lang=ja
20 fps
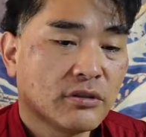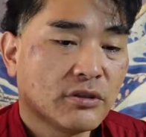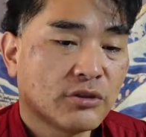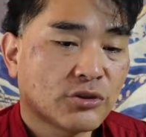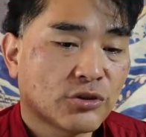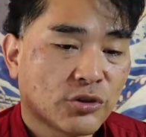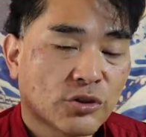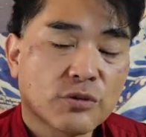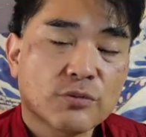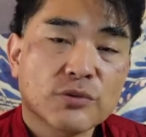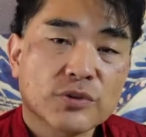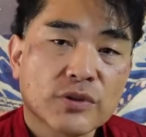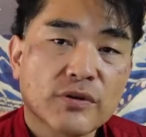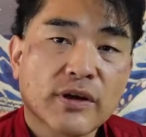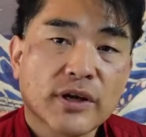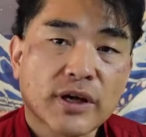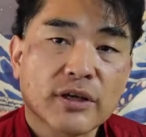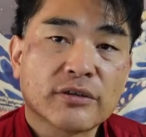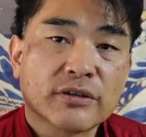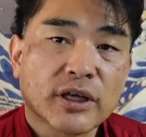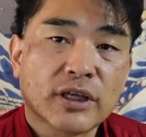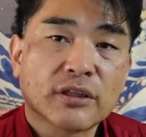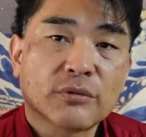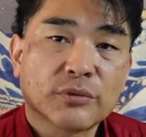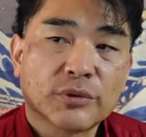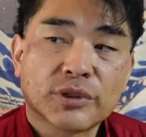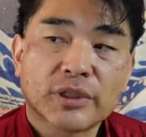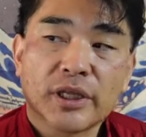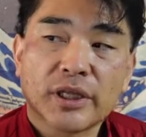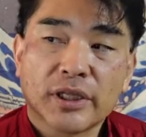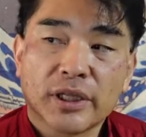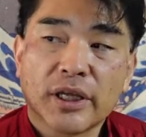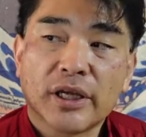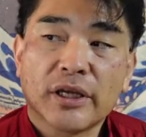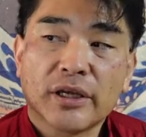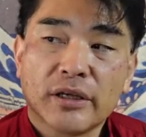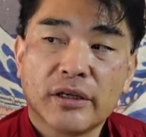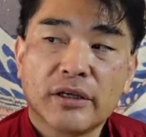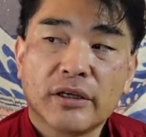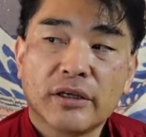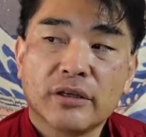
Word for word: その気持ちはわかるなと思ったんで